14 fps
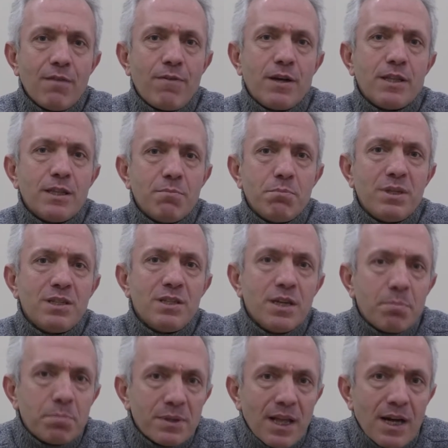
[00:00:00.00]
efendim bir
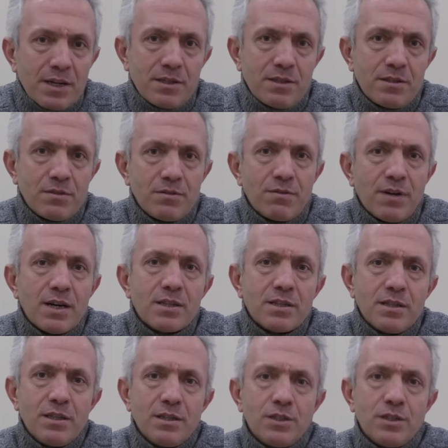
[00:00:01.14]
yapılar var.